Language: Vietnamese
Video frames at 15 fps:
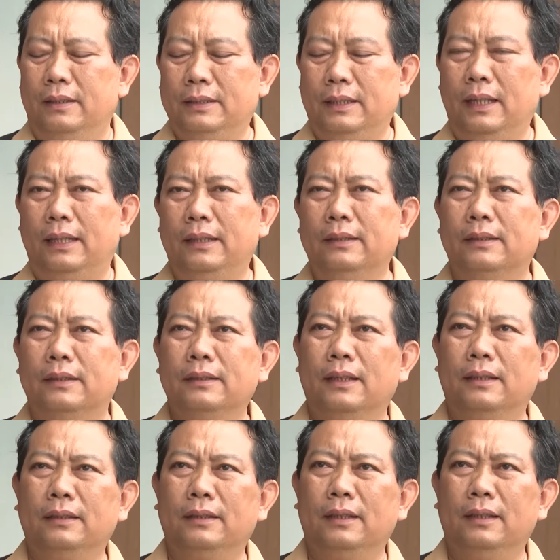nó sẽ ảnh hưởng
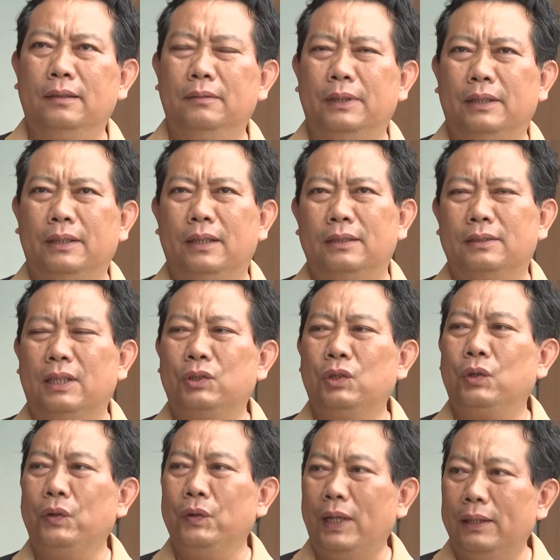đến cái việc à, sản
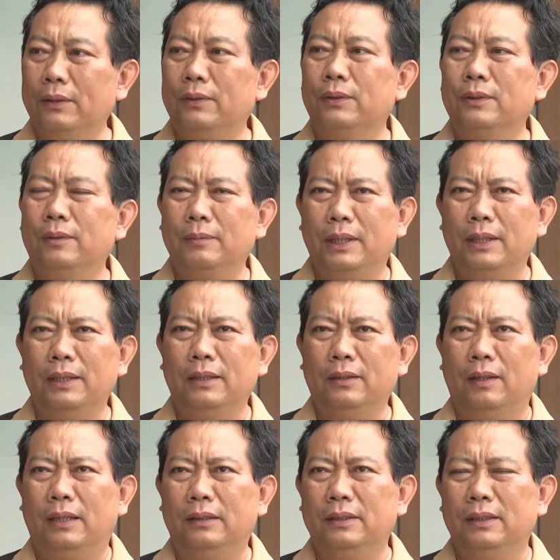xuất kinh doanh của công ty
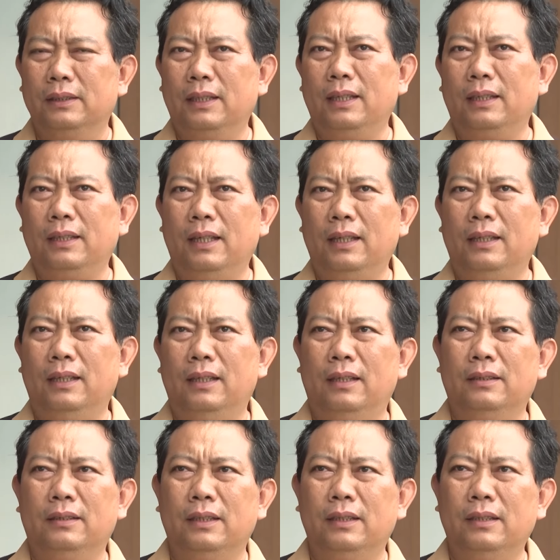và ảnh hưởng đến các các
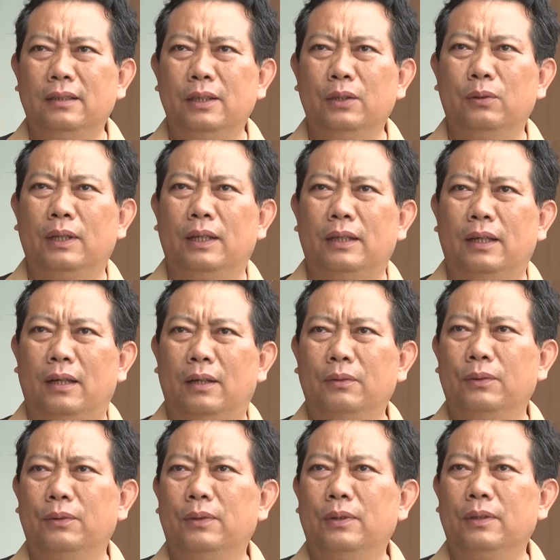à, chỉ tiêu này nọ
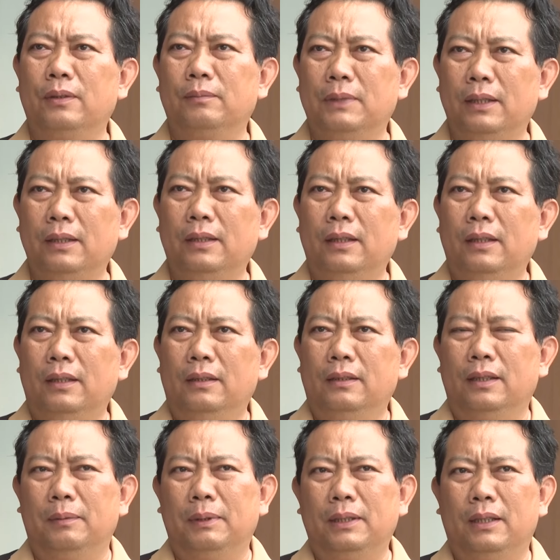của công ty.
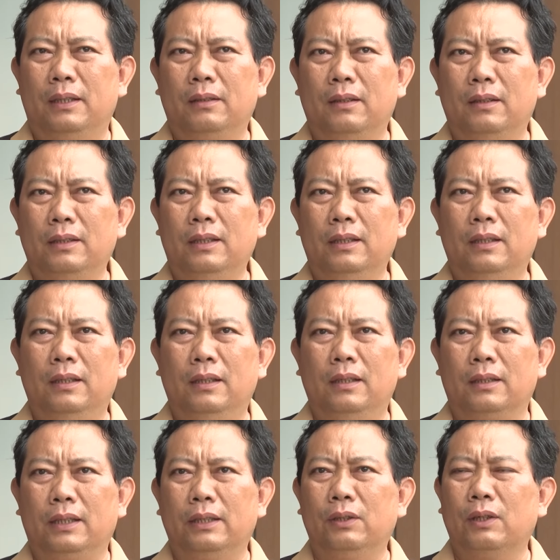Thì bây giờ nó có cái
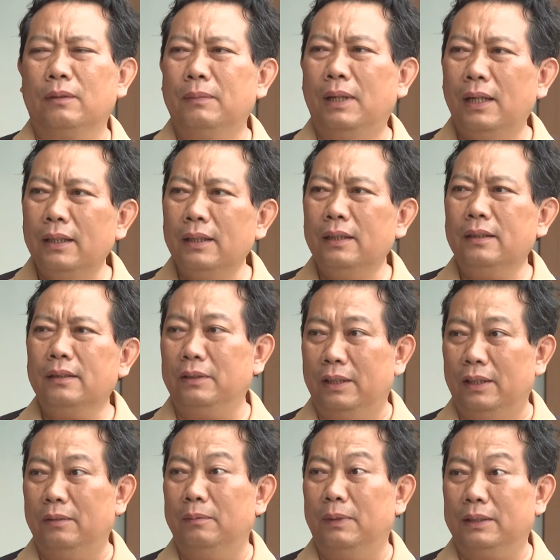à, kỹ thuật mới
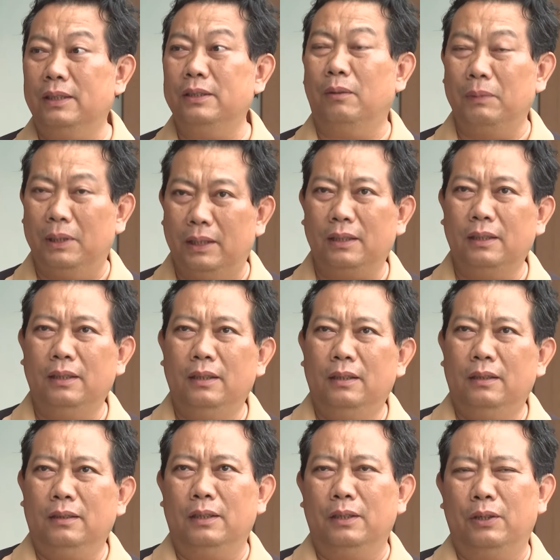điện vẫn sử dụng được
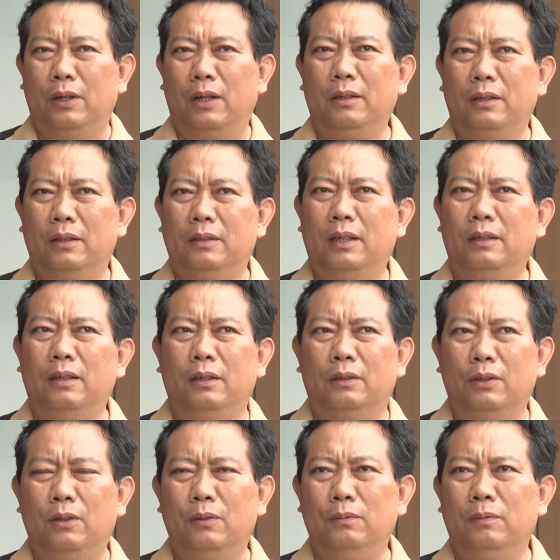thì điều đó là rất là
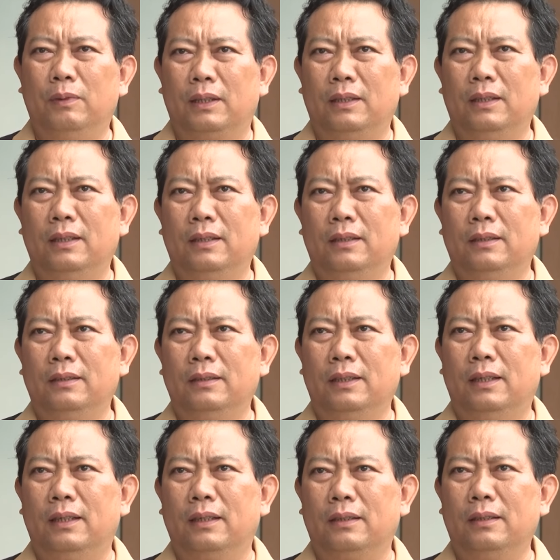tốt và cái
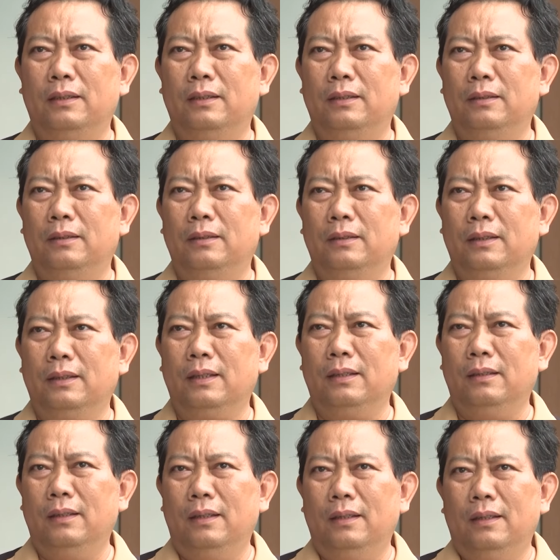gì là cái, cái
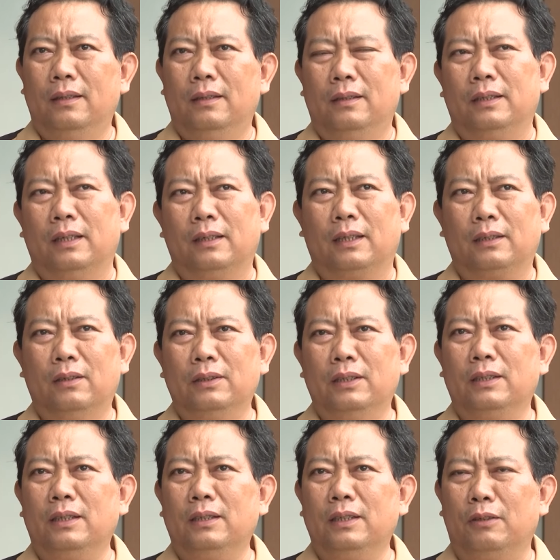điện lực có
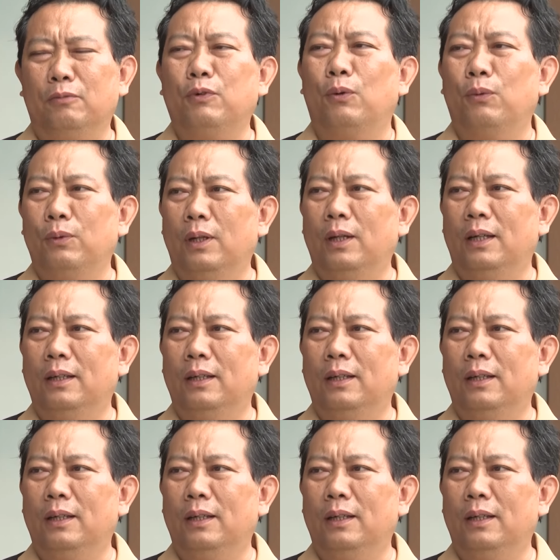những cái dịch vụ uh,